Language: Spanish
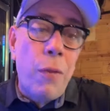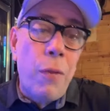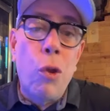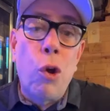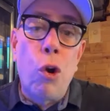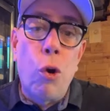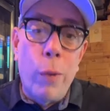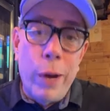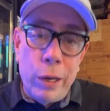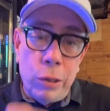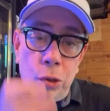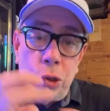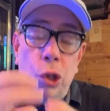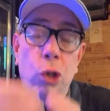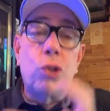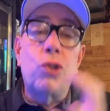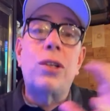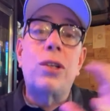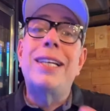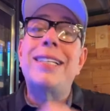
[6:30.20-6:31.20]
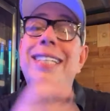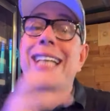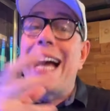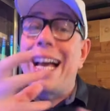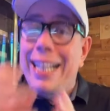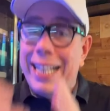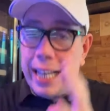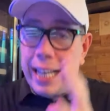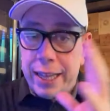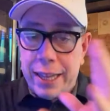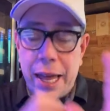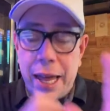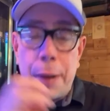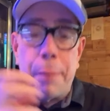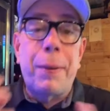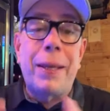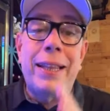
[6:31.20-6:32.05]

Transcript: No lo veo. Entonces hay que estar